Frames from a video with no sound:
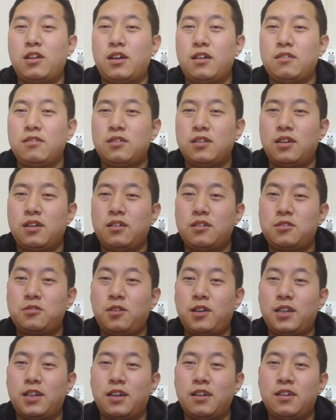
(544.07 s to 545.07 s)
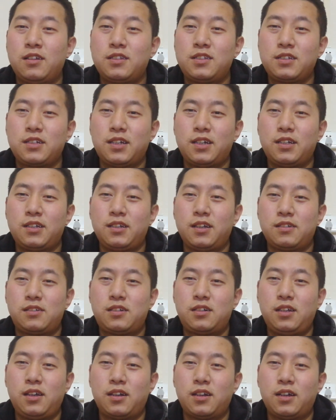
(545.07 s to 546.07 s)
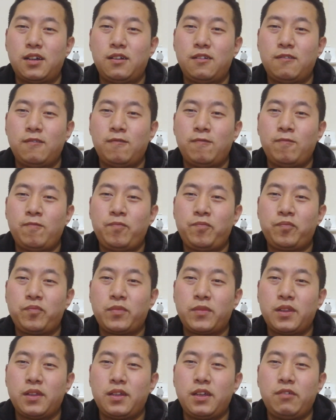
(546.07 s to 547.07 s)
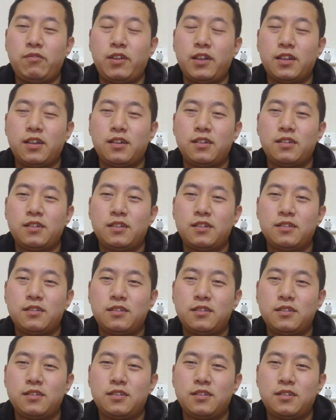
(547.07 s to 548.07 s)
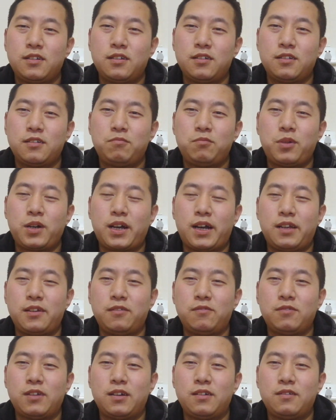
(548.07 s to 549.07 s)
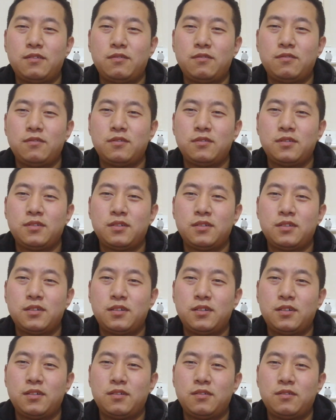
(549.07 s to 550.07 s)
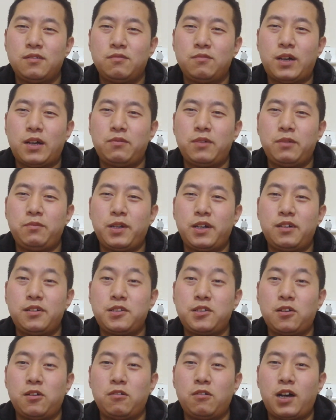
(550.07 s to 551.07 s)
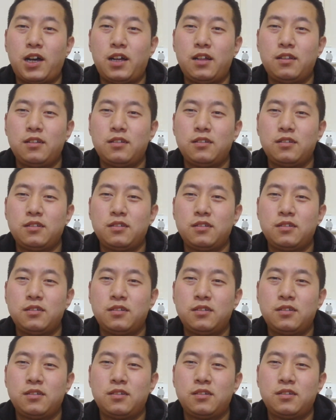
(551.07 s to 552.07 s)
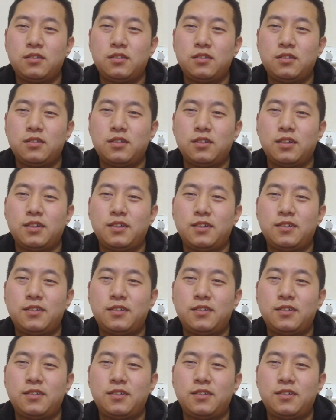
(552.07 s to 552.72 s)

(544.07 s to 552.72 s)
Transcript: 了啊，所以呢，这个也是零了，因为呢不敢用了。怕被别人笑话，啊，